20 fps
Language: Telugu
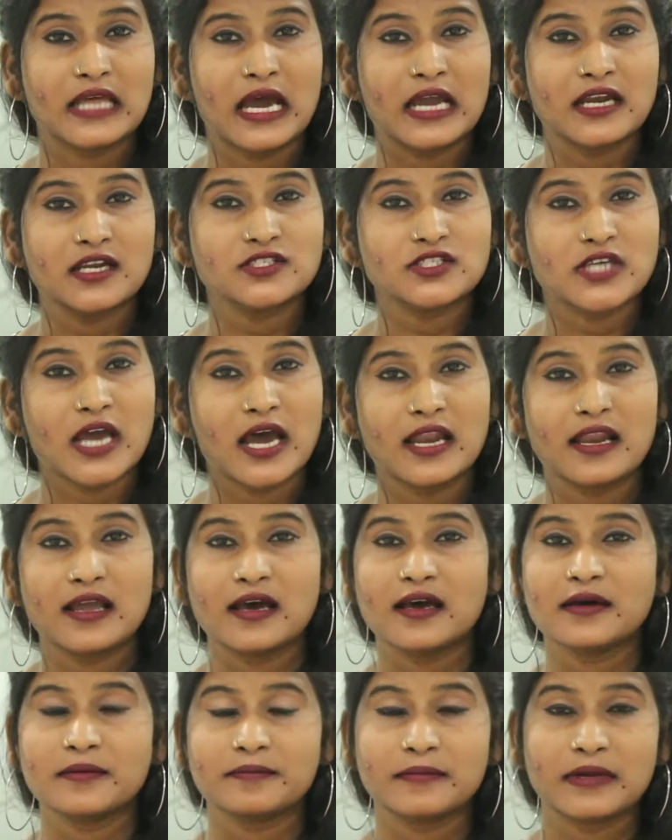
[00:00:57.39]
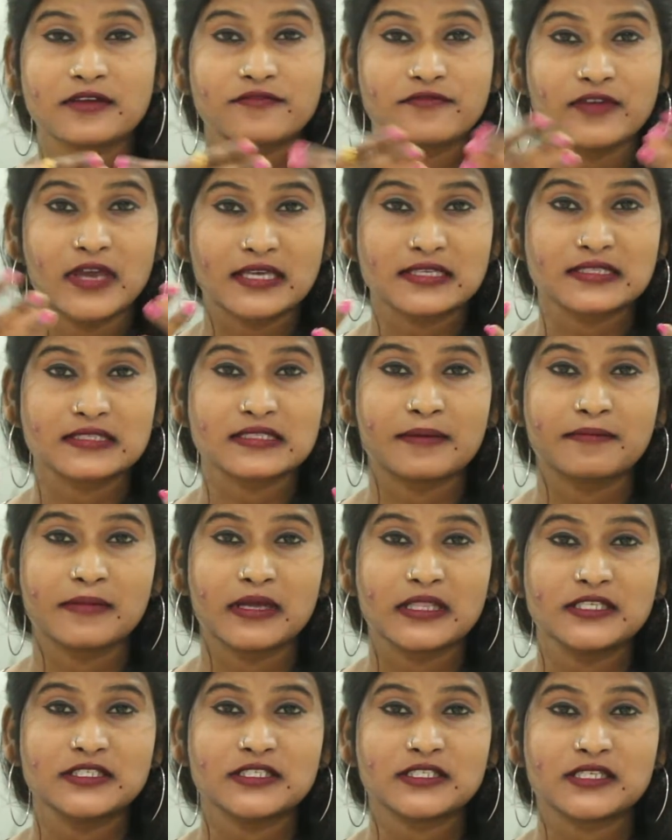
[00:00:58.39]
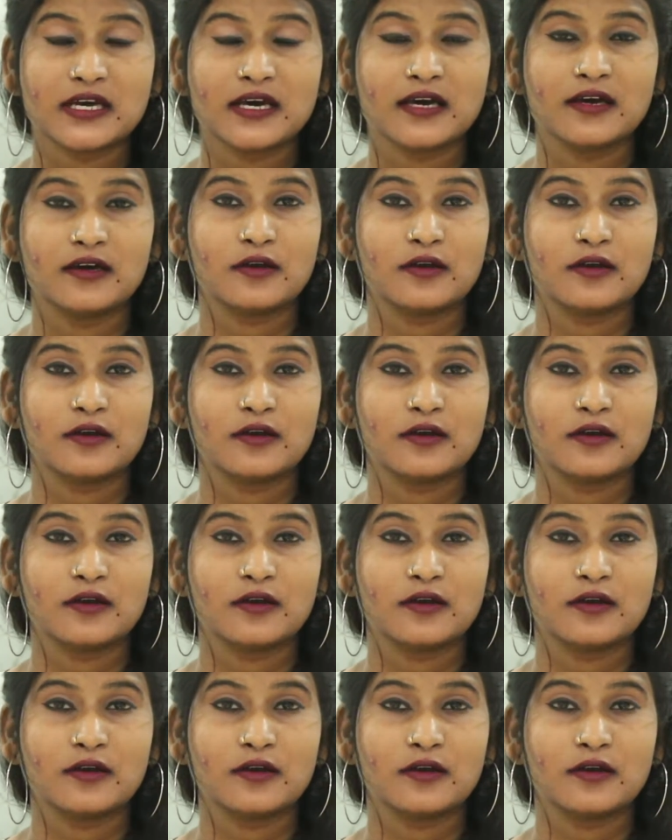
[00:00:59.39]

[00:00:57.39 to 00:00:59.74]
దాంట్లో చాలా మనకు ఫేస్కి సంబంధించిన